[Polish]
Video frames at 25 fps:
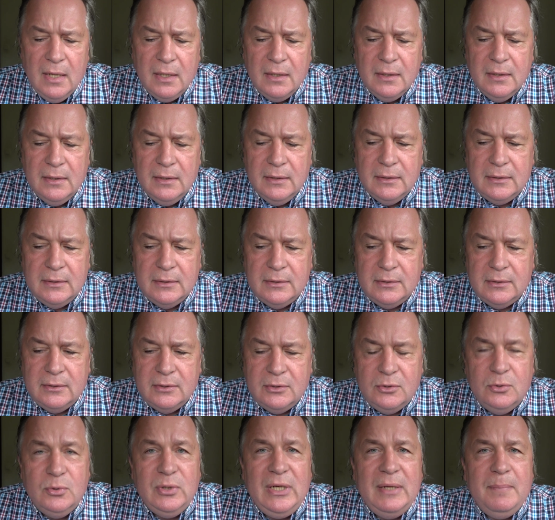y,
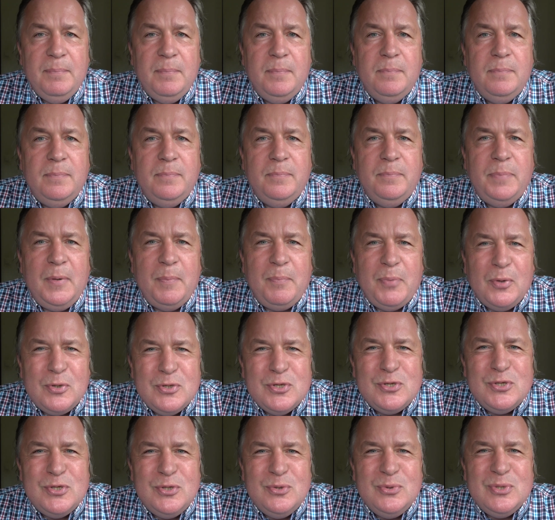które po
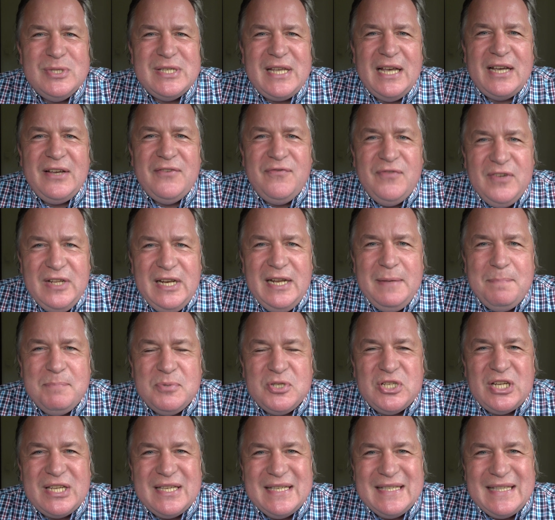prostu za chwilę
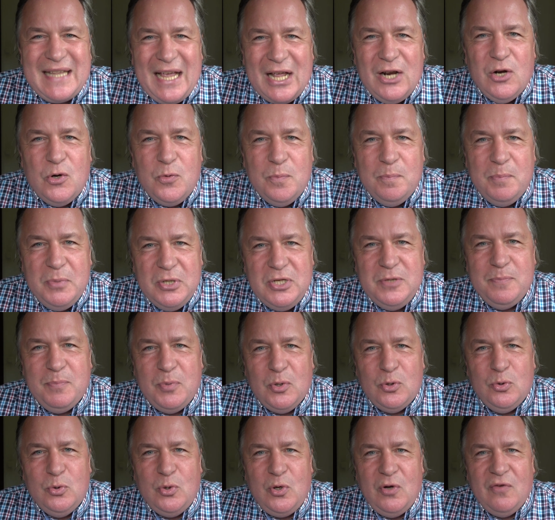przestaną być
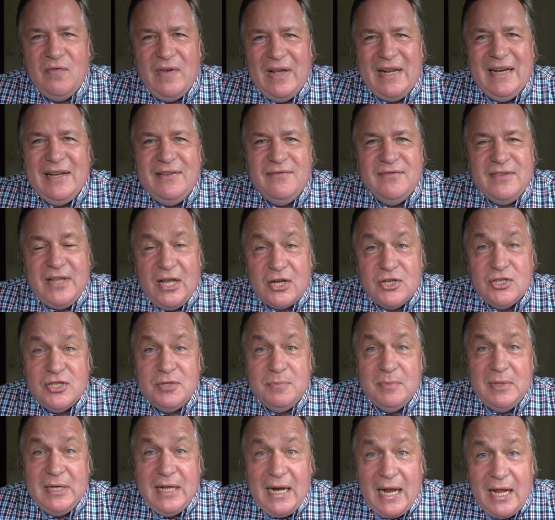produkowane w
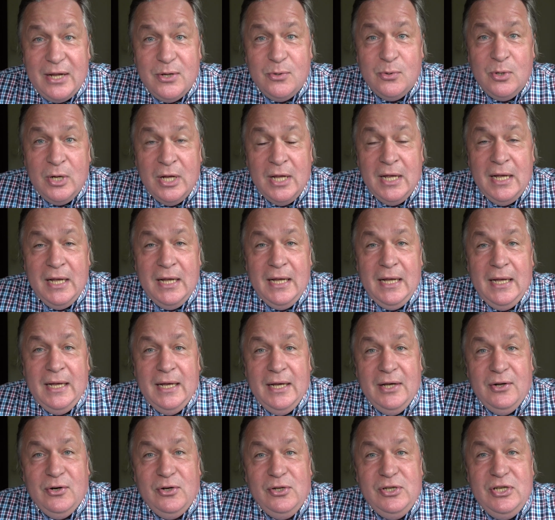naszym kraju.
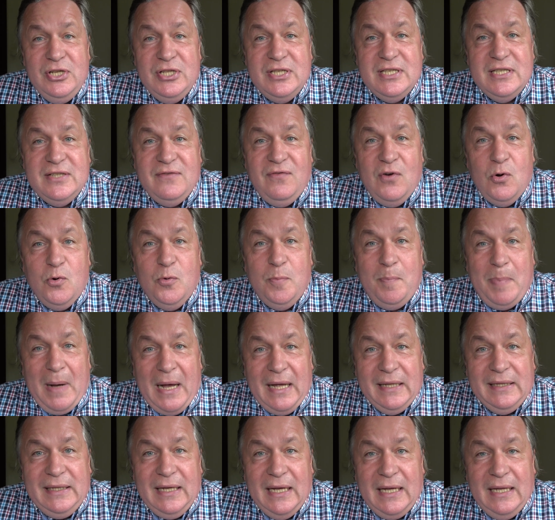Rolnictwo
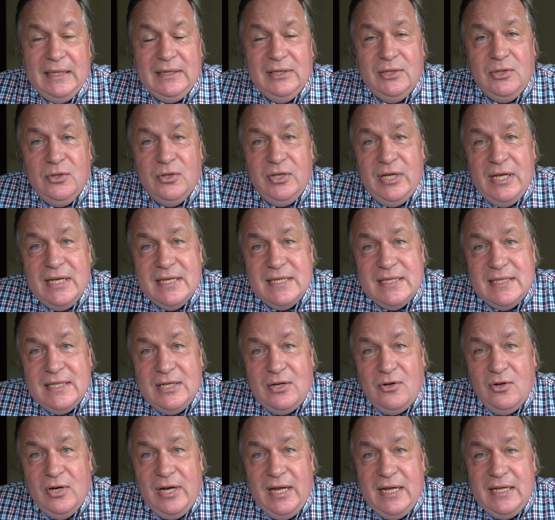upada, to
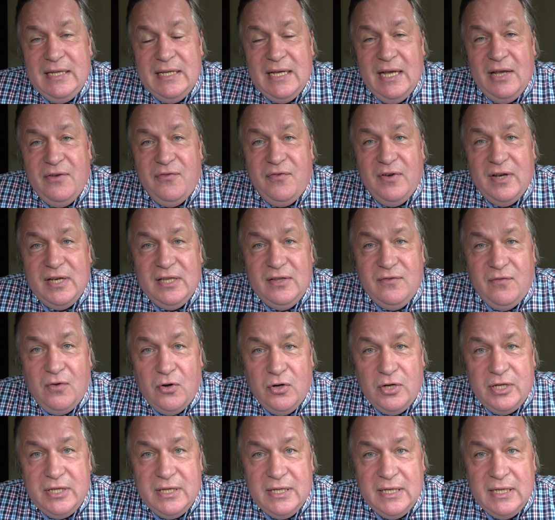jest kolejny efekt
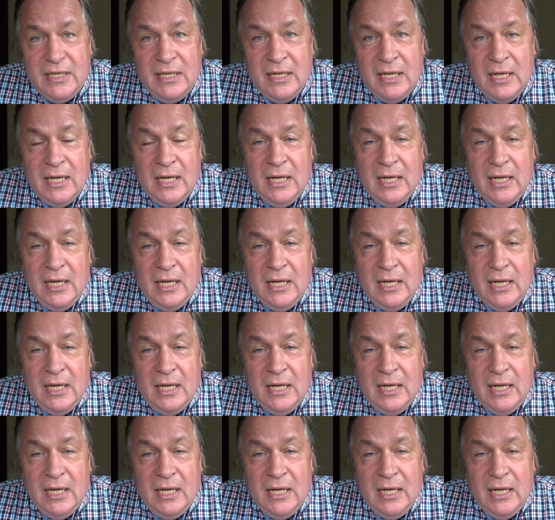wojny.